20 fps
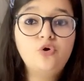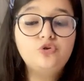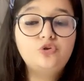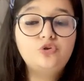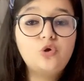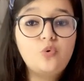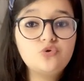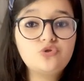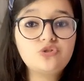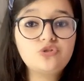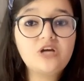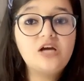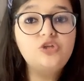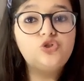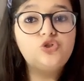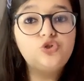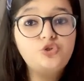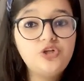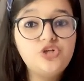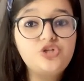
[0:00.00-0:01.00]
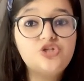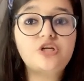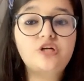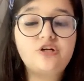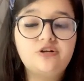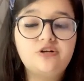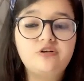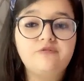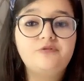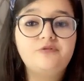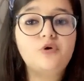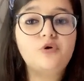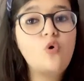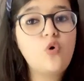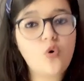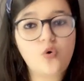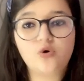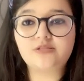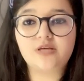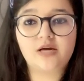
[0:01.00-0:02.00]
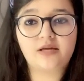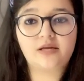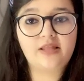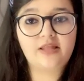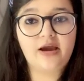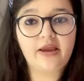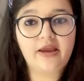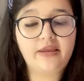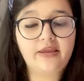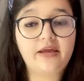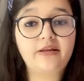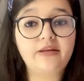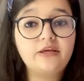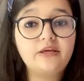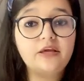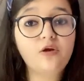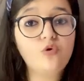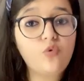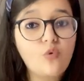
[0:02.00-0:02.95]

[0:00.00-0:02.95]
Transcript: तो उसका जुडिशियल रिव्यू हो सकता है यानी कि